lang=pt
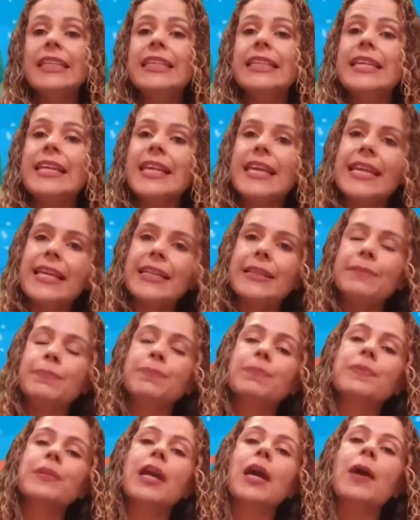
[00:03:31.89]
que
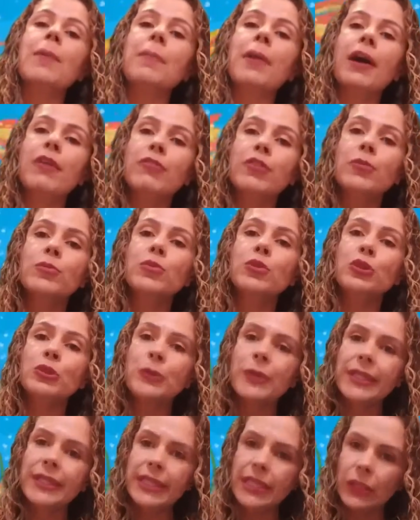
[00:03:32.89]
ele amava
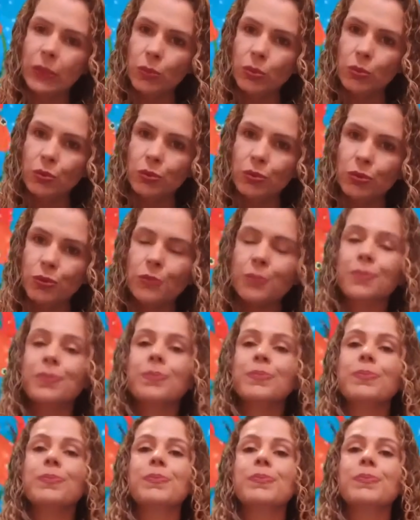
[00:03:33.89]
muito a Deus.